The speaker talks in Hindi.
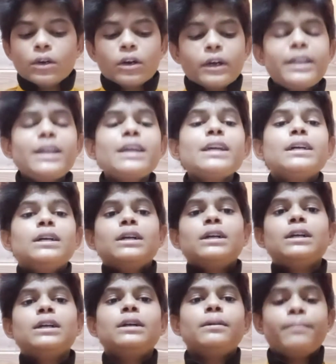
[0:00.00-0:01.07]
और ये
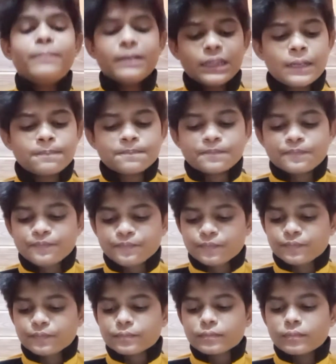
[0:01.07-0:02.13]
आ, मतलब
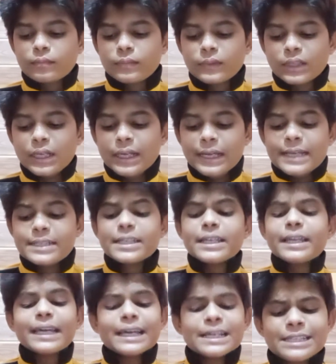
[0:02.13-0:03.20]
इसे
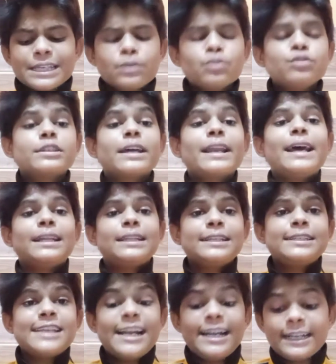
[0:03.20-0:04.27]
कैसे यूज करा जाता है
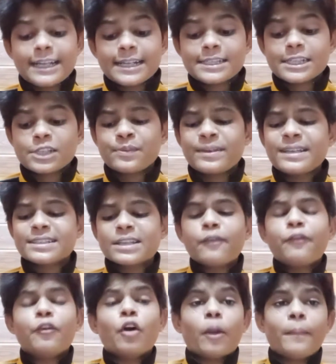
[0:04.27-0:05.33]
सेंटेंसेज में इसका
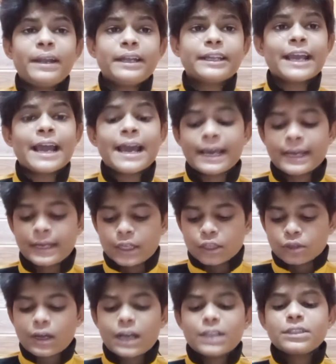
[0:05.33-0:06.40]
फॉर्मेट क्या है
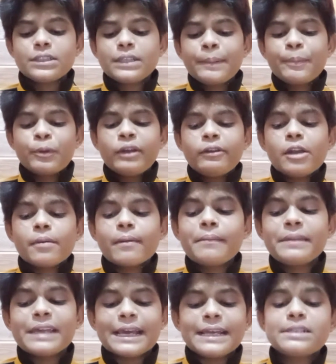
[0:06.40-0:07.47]
तो आज ये पूरी वीडियो में
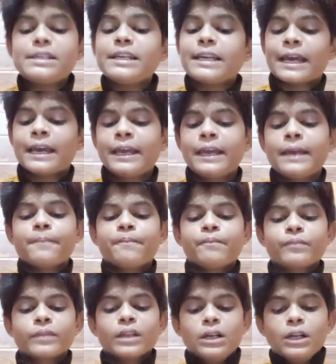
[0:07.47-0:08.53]
हम यही सीखेंगे
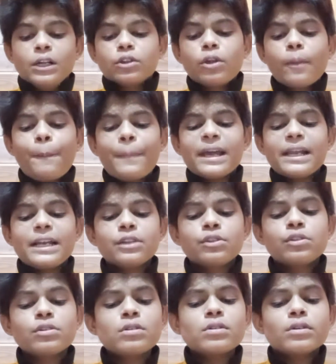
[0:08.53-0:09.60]
तो पहले
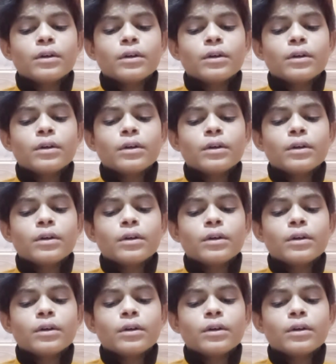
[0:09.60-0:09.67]
तो